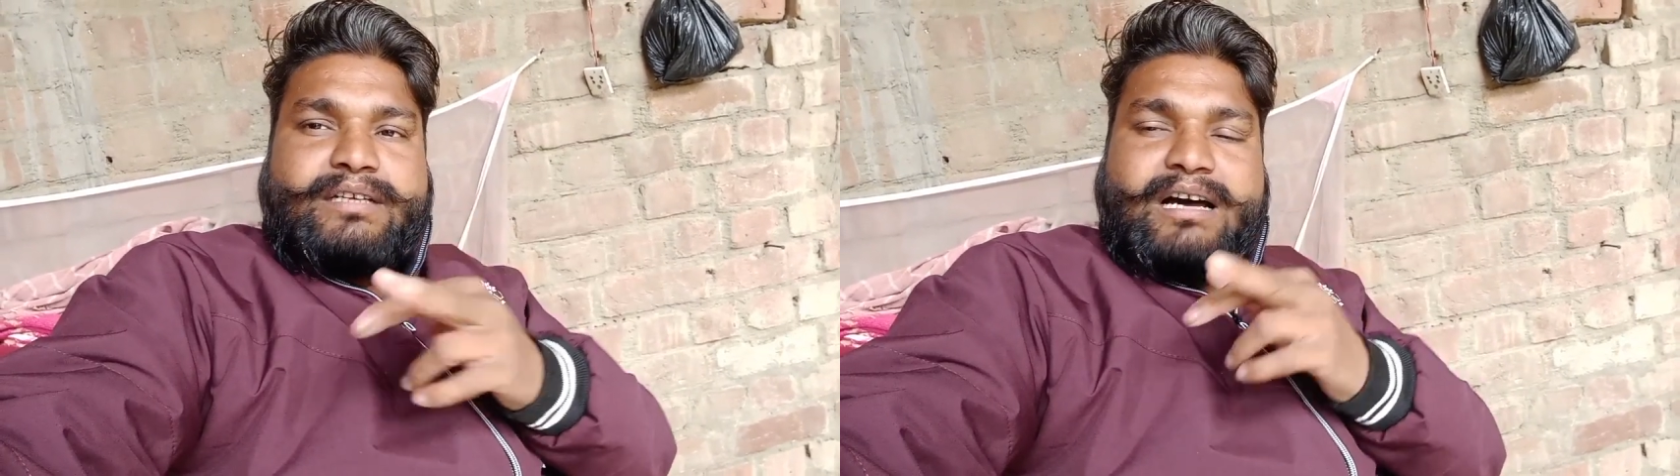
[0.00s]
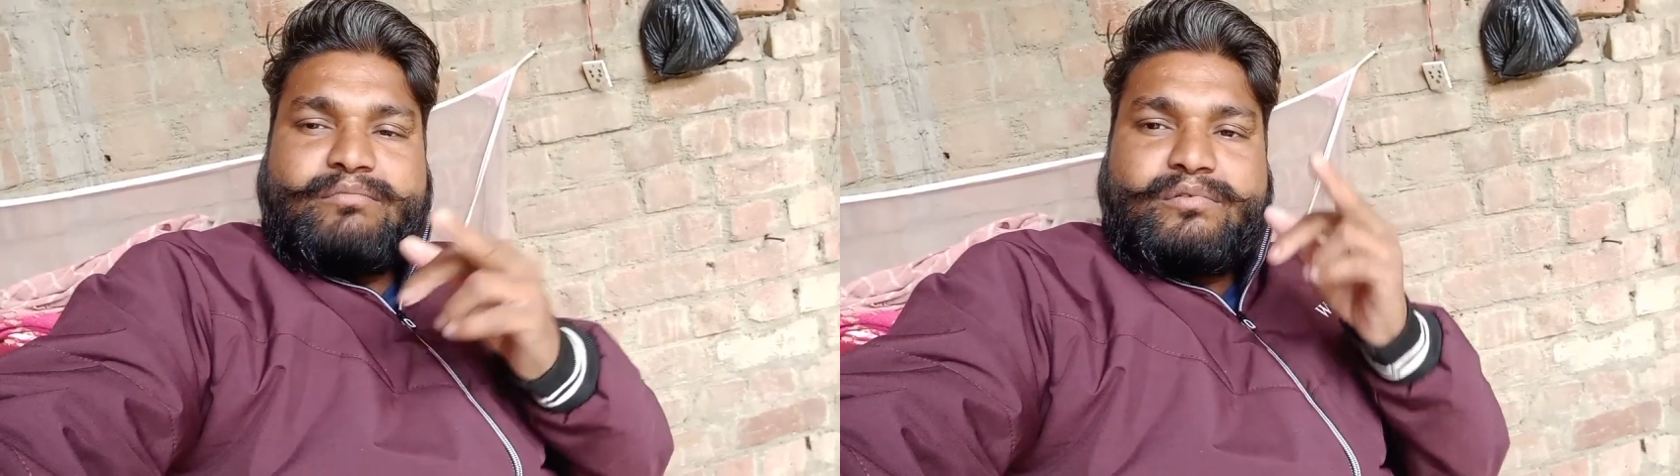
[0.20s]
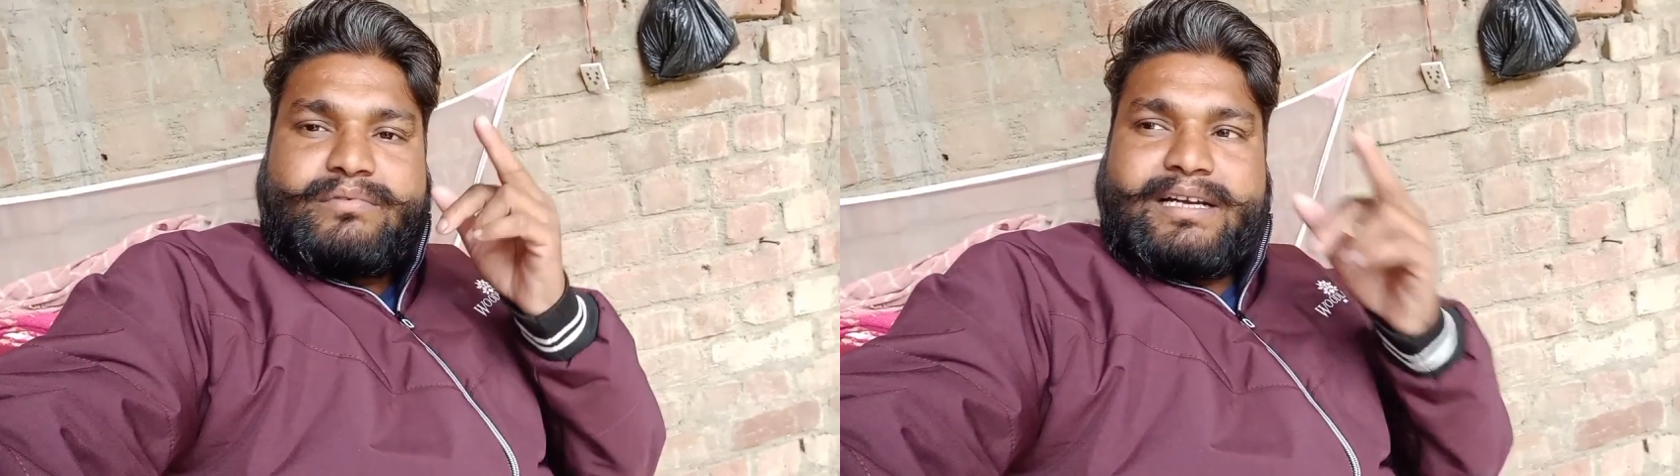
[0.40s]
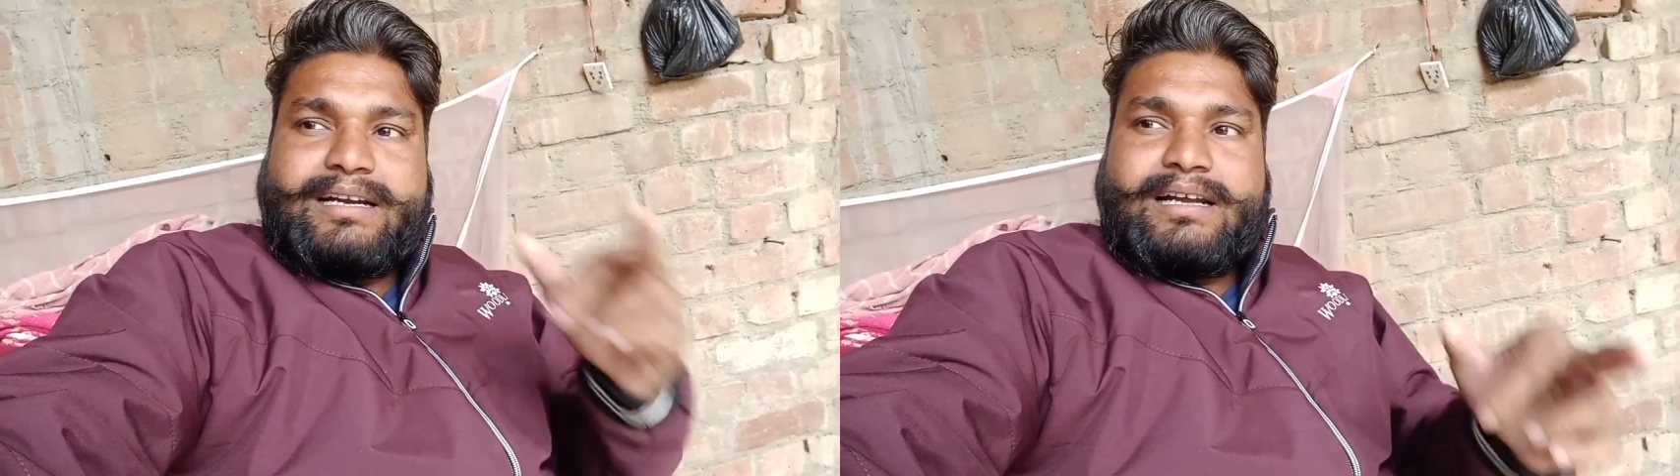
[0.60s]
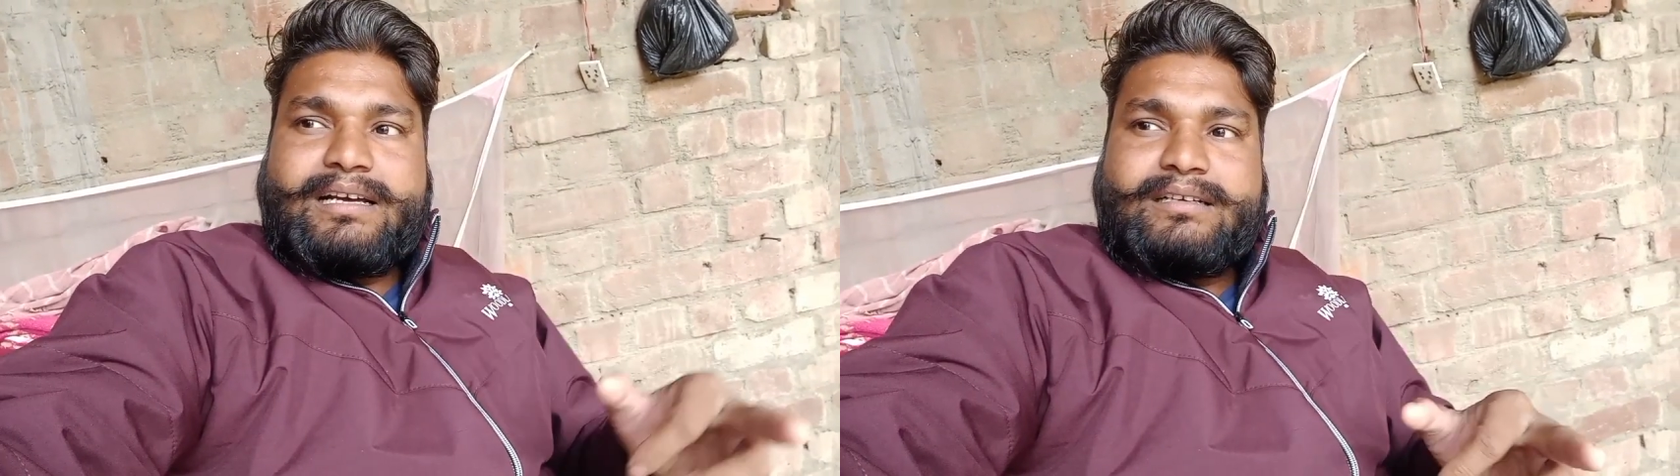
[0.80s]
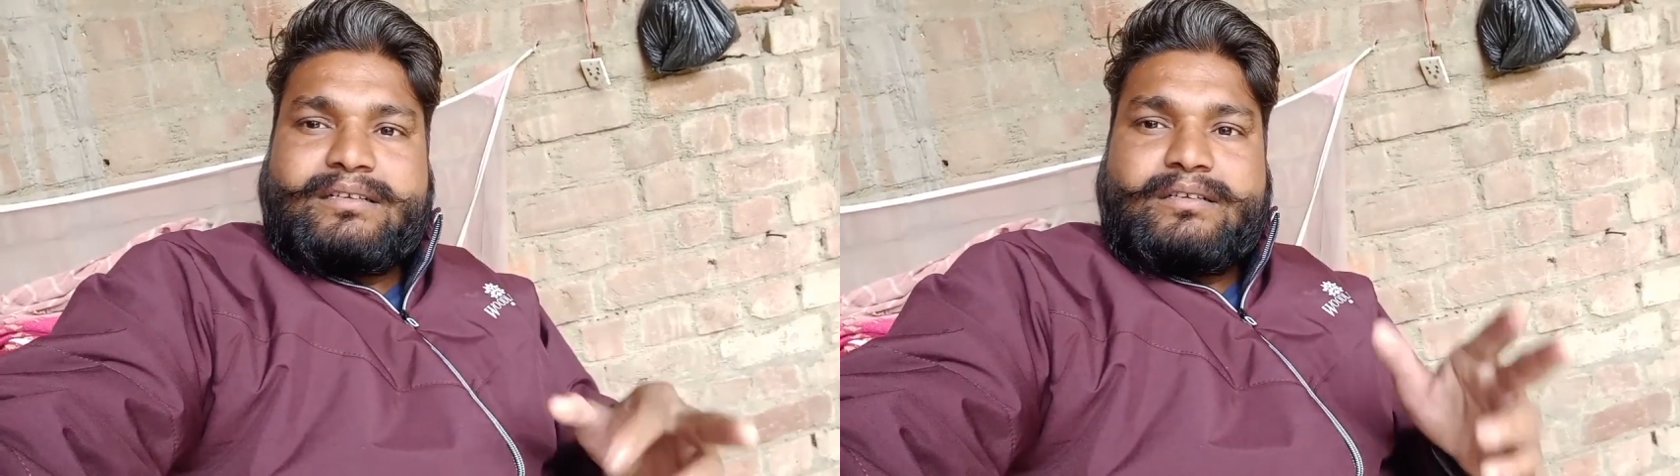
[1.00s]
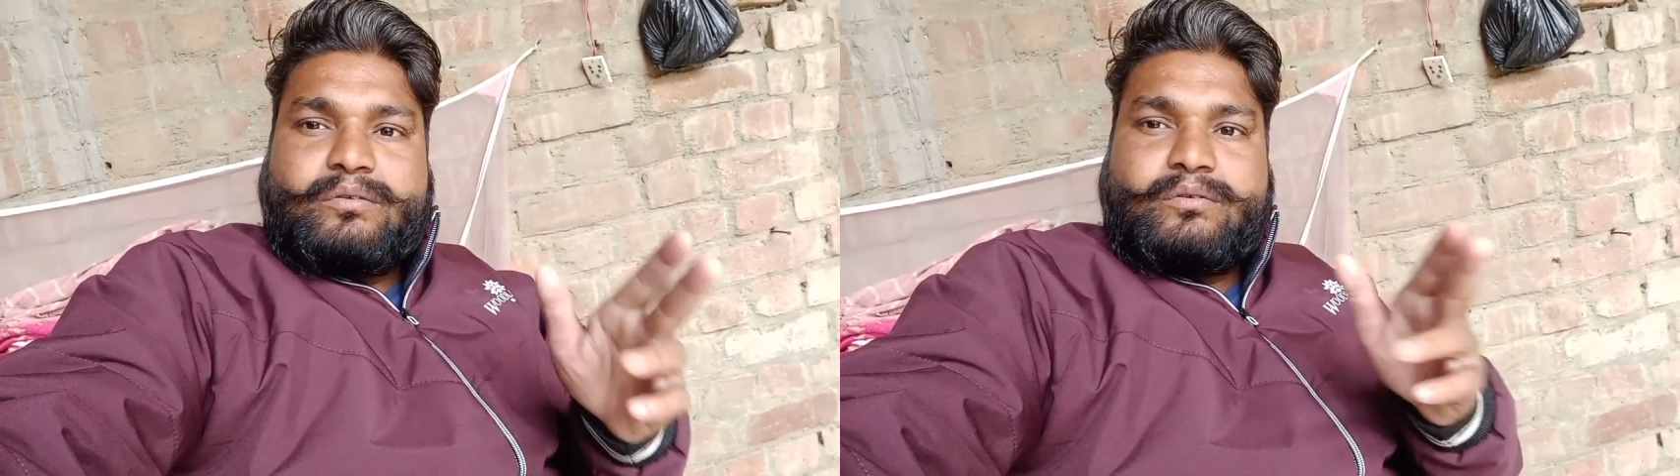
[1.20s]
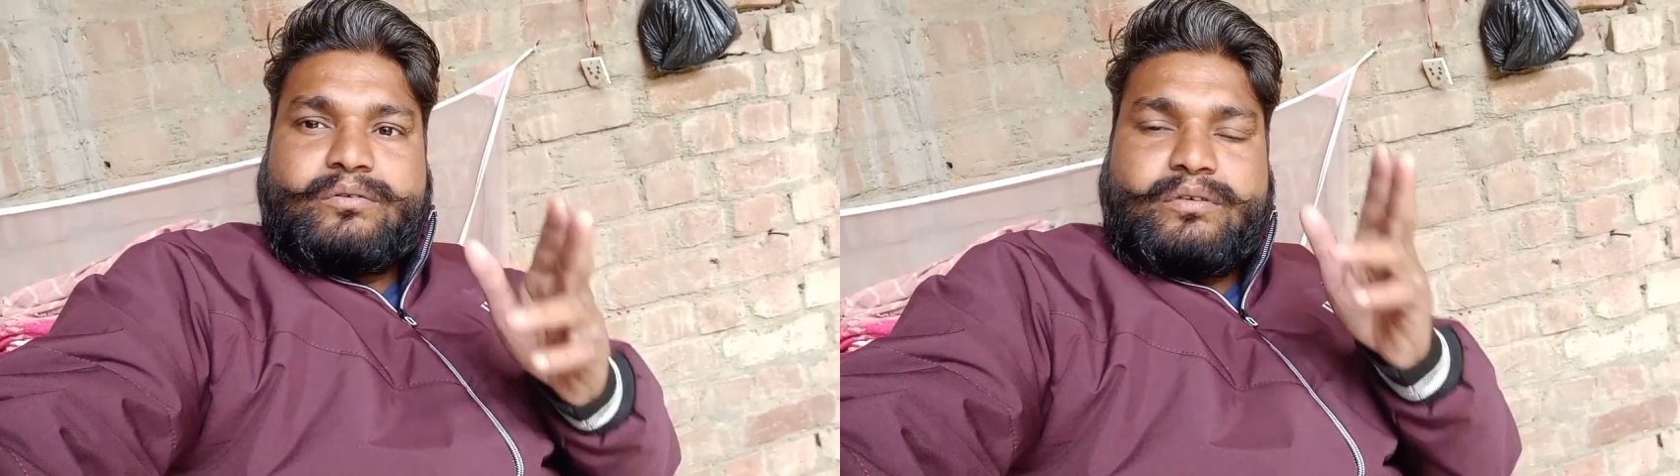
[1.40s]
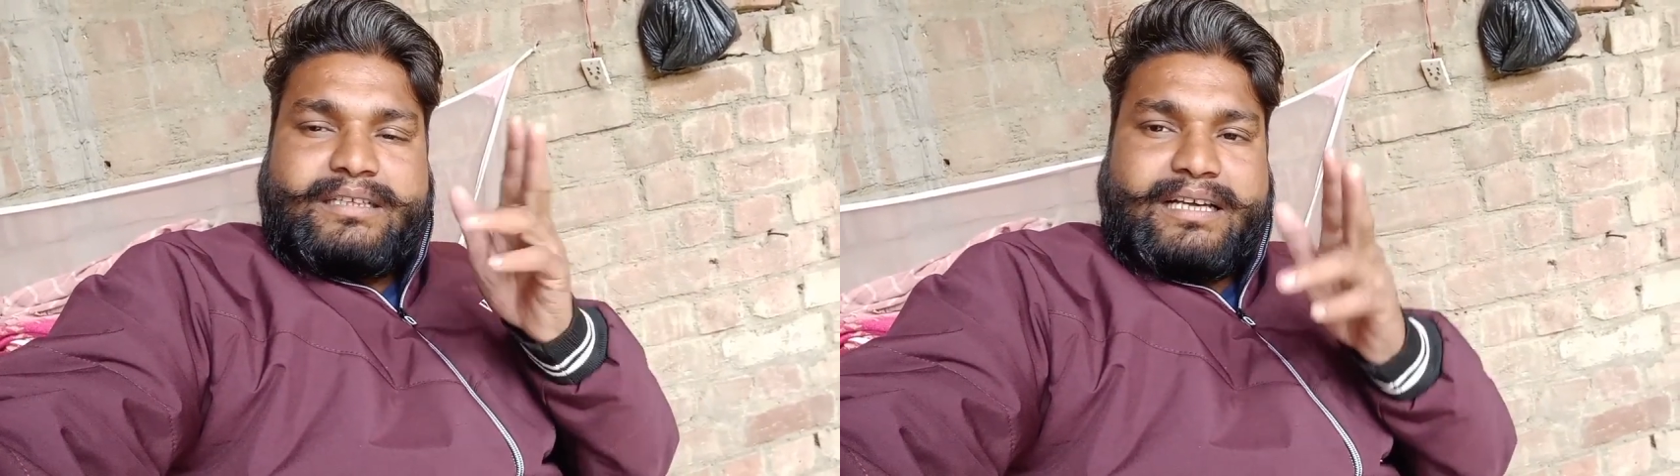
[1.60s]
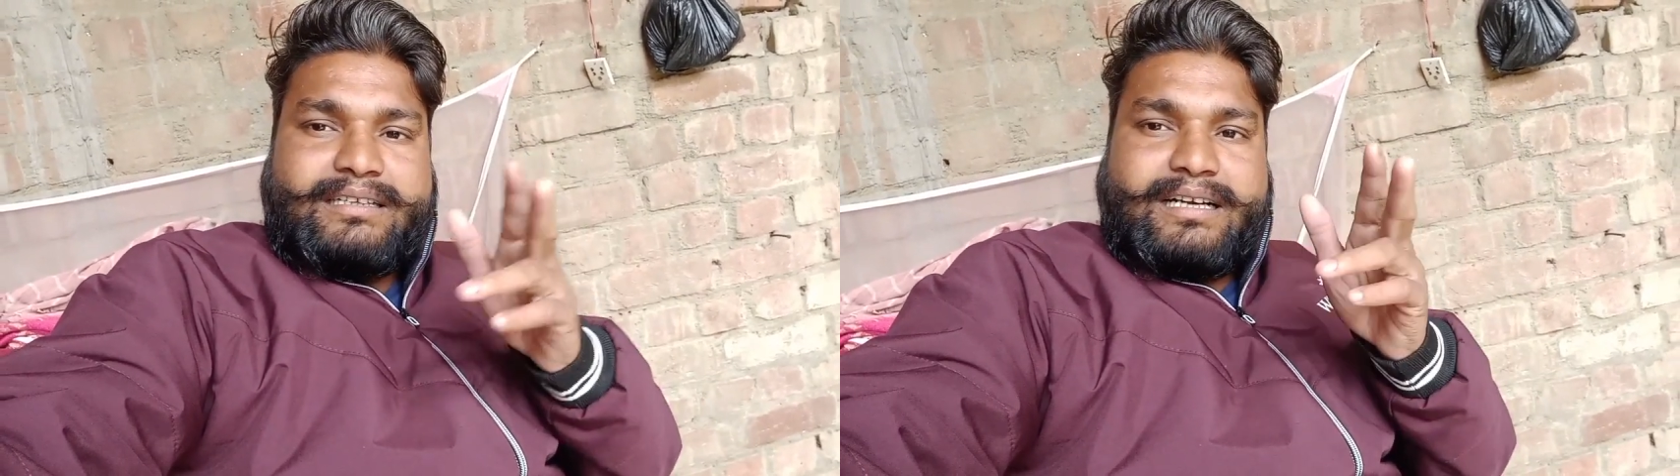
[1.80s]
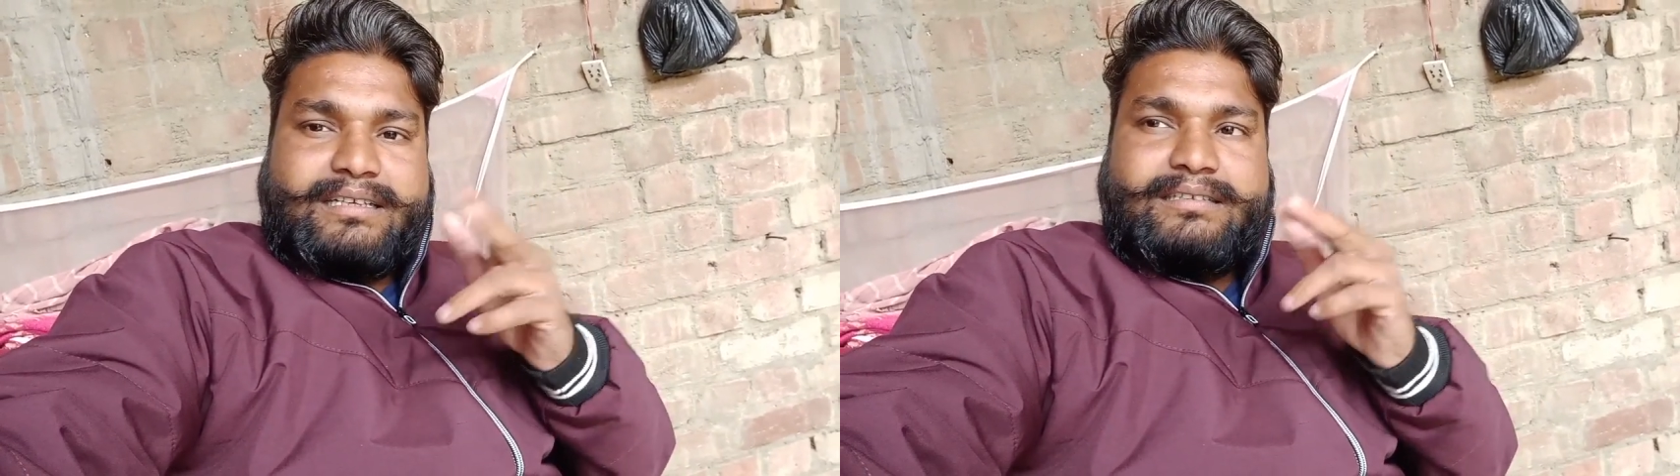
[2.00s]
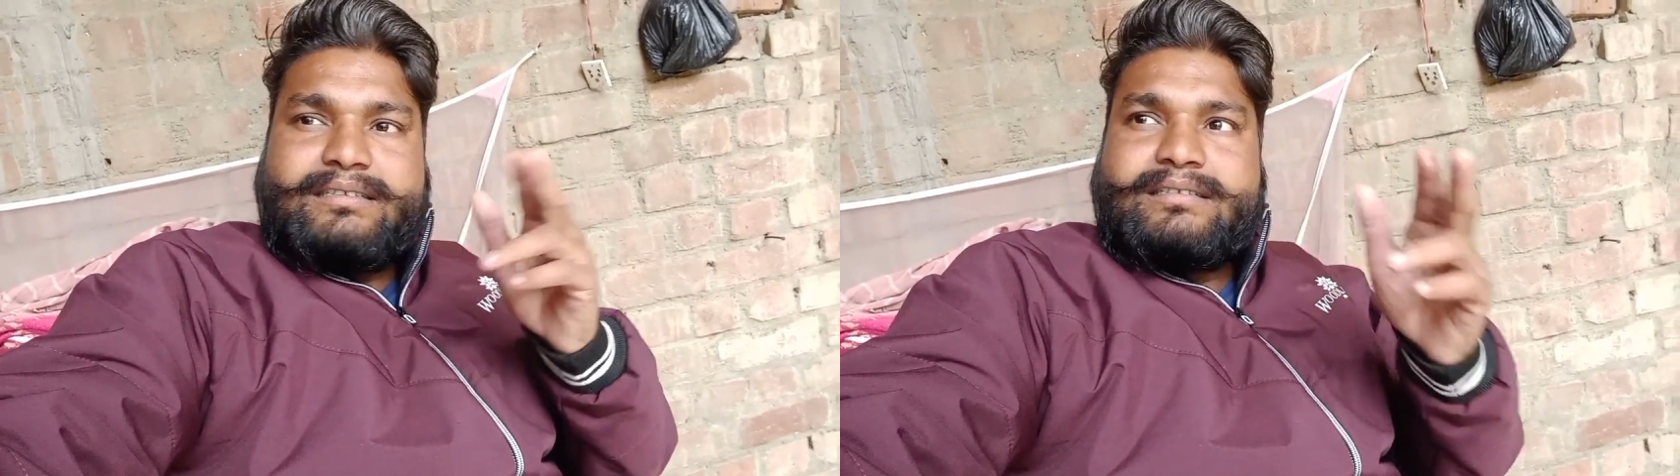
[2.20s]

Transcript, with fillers: नाम वाम डाला वो आधार कार्ड